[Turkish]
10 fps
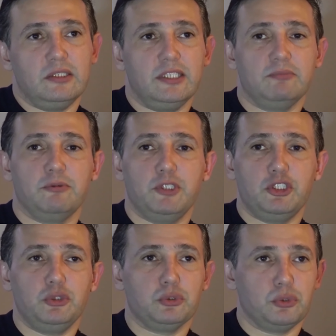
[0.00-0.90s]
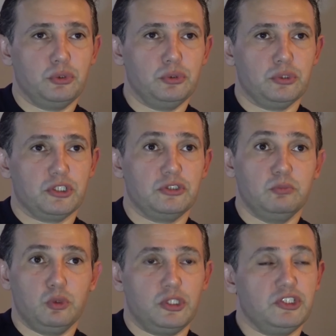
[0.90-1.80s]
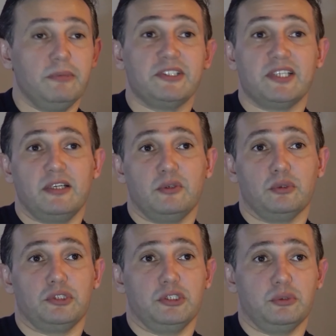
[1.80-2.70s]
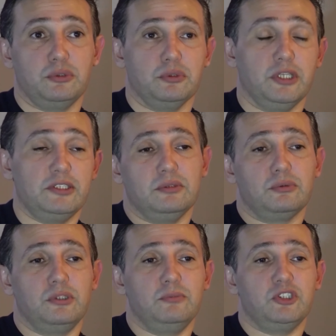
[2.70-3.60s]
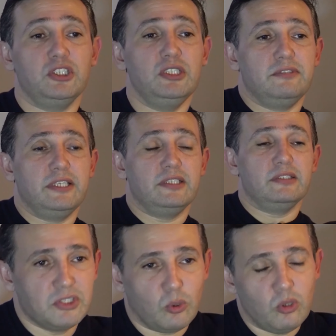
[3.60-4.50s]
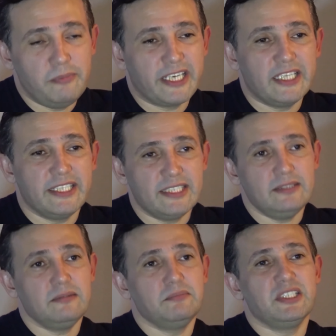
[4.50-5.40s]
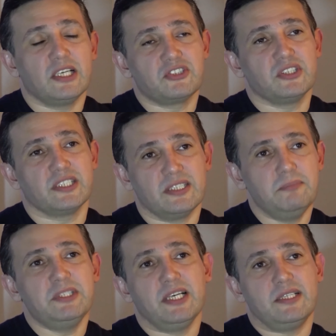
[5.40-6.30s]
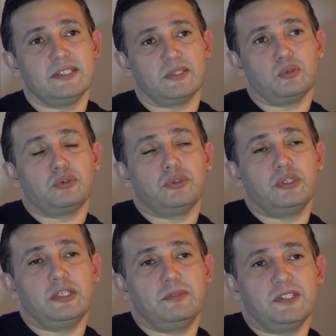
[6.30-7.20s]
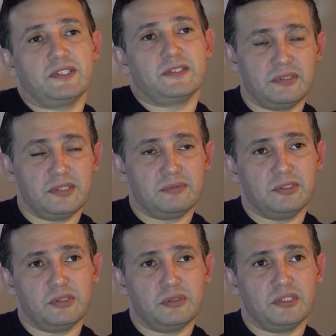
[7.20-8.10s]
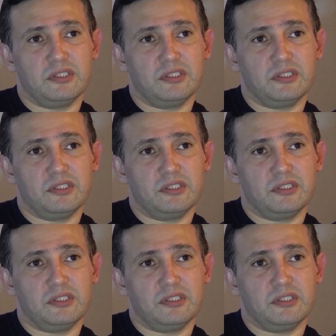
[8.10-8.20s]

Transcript: Dediğim gibi 200-900 arası muhteşem eserler ortaya koyuyorlar o dönem için. Ve işte Olmeklerin mirasçılarının bir tanesi onu söyleyebiliriz. Mayalar